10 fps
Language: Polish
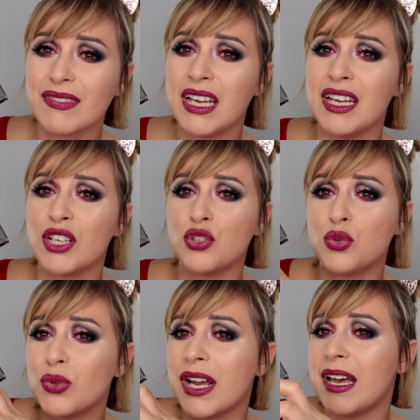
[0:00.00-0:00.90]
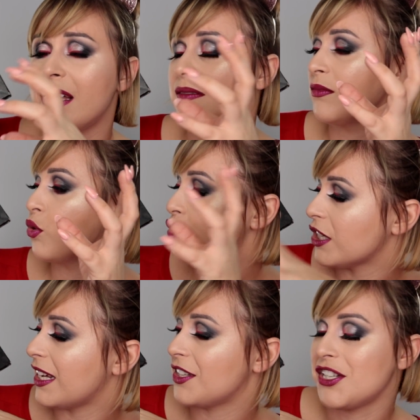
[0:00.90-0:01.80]
E, które
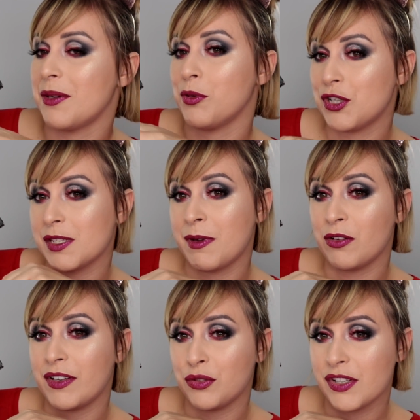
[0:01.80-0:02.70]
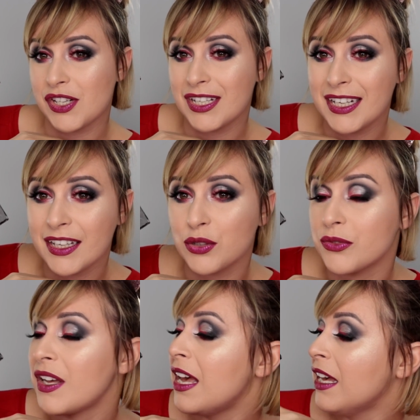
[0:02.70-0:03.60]
użyjecie podczas malowania Waszych
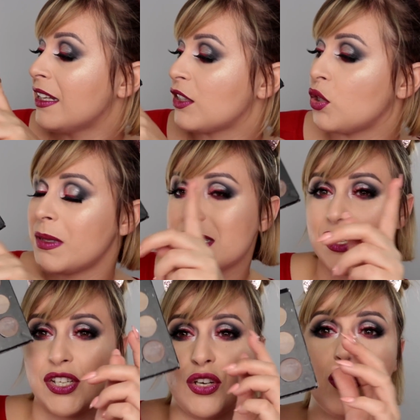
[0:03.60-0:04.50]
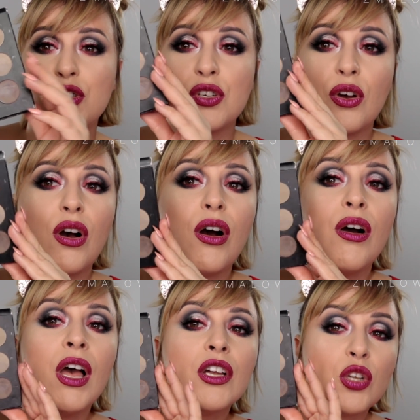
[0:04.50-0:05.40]
klientów. Natomiast jeśli chodzi o
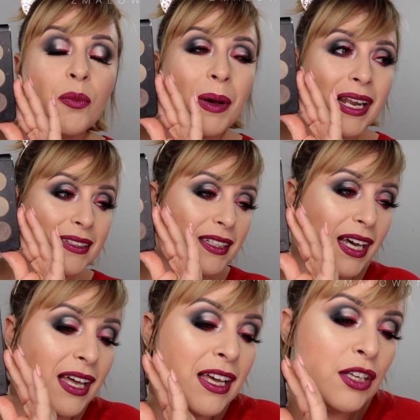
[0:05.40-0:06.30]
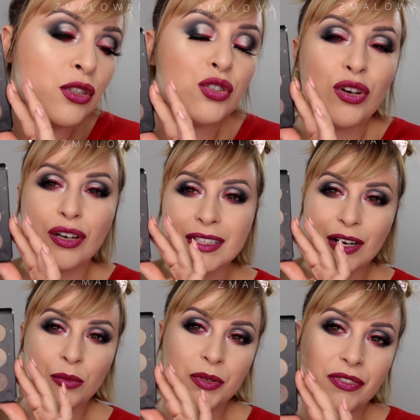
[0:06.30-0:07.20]
tą paletkę, no to ona
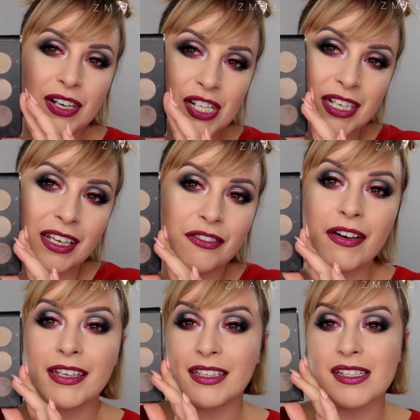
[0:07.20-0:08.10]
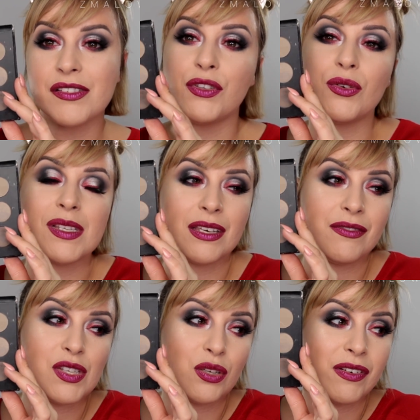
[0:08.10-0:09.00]
robi wrażenie, fajnie jest w nią
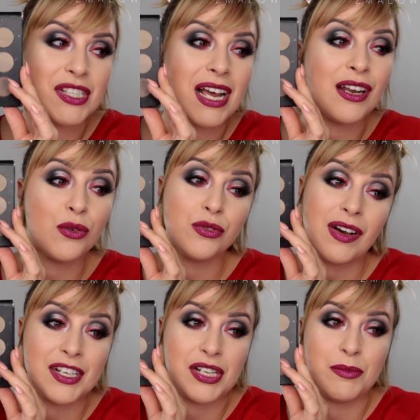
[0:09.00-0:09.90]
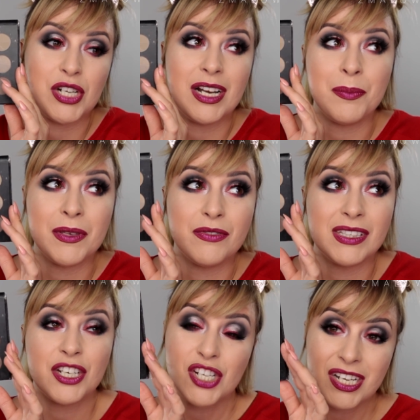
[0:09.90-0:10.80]
zainwestować, ale uważam, że lepiej
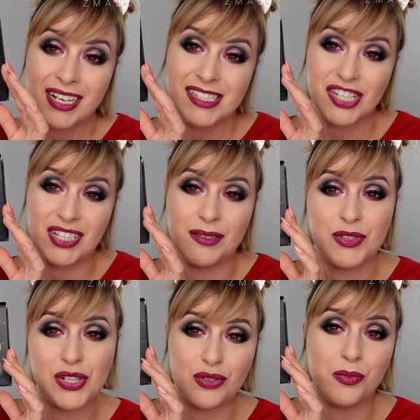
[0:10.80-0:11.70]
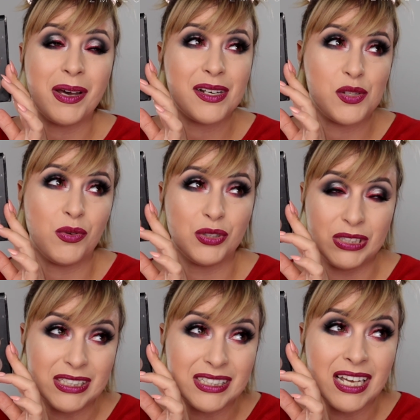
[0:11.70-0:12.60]
wydać 3 razy 70 parę
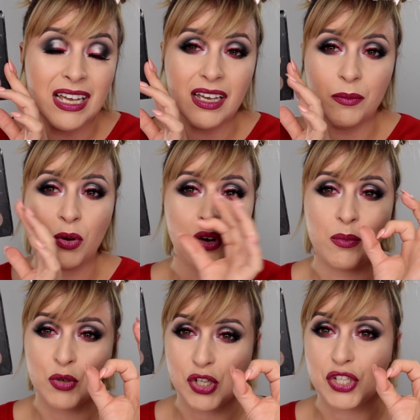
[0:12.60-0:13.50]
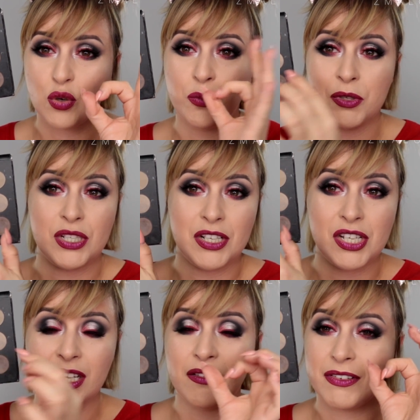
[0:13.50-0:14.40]
złotych, bo możecie kupić te
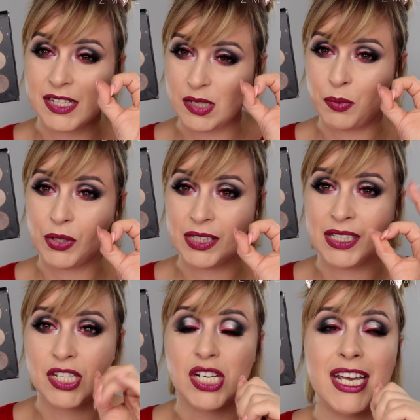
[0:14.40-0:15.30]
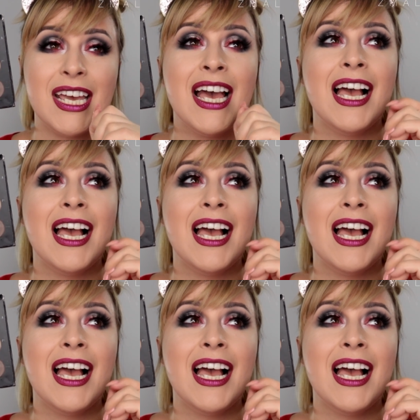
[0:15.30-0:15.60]
cienie w wersji pojedynczej,